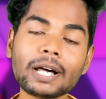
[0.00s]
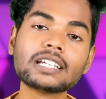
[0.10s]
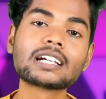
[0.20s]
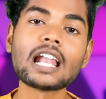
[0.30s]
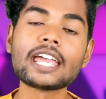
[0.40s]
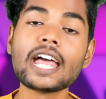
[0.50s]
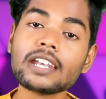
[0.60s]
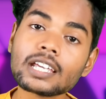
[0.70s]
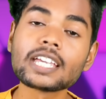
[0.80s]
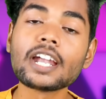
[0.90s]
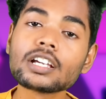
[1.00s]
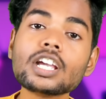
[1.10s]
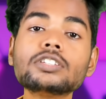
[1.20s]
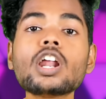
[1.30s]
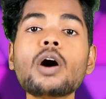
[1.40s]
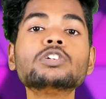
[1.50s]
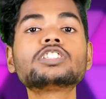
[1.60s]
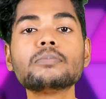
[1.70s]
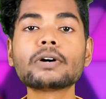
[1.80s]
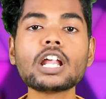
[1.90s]
அந்த எனக்கு
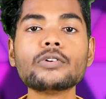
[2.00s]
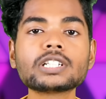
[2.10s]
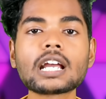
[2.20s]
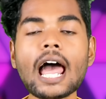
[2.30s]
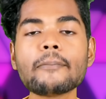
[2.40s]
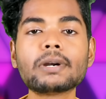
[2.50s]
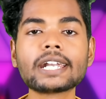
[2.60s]
சில பேர்லாம் வந்து கிளாப்